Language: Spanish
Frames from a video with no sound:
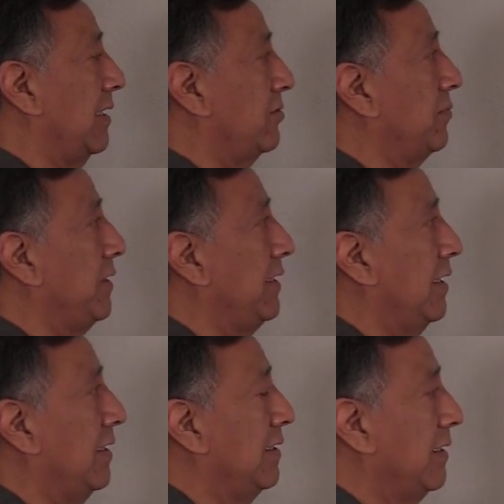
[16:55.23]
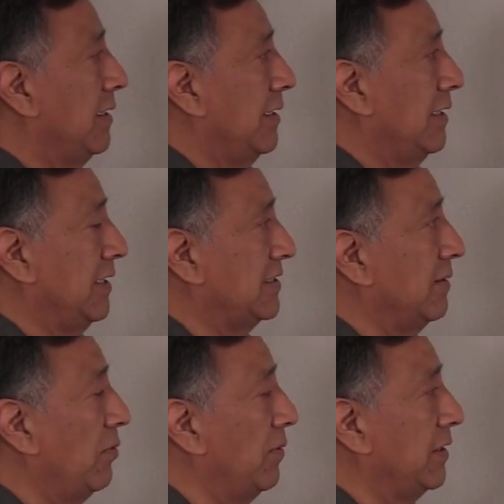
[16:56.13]
anatomía, en
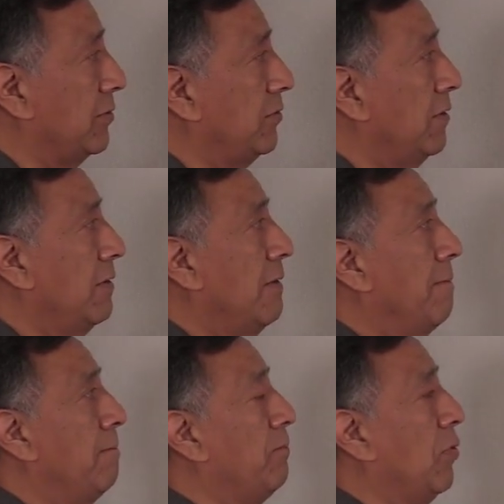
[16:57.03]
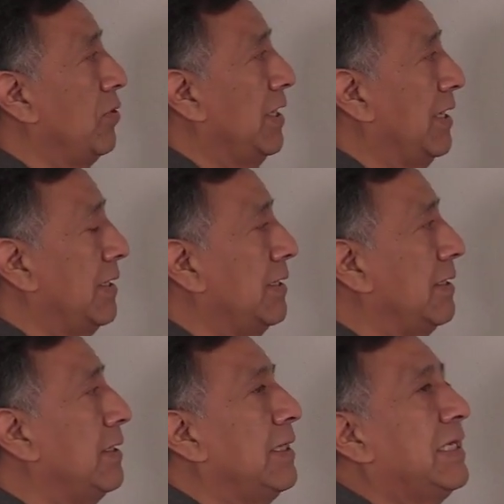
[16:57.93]
este momento voy a
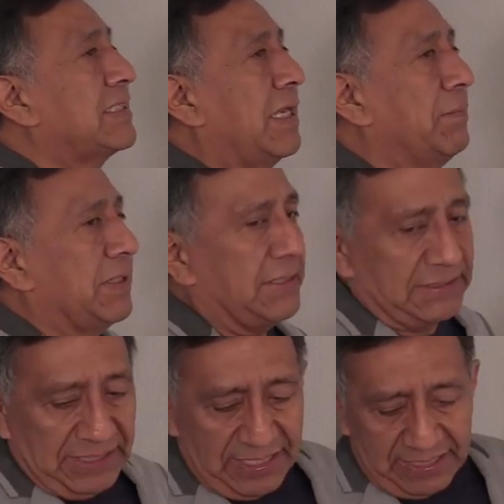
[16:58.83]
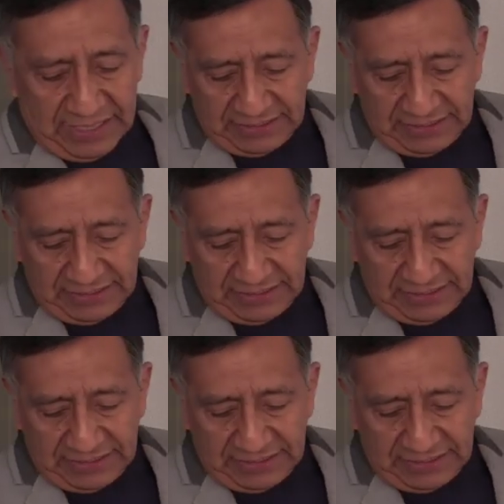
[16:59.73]
esquematizar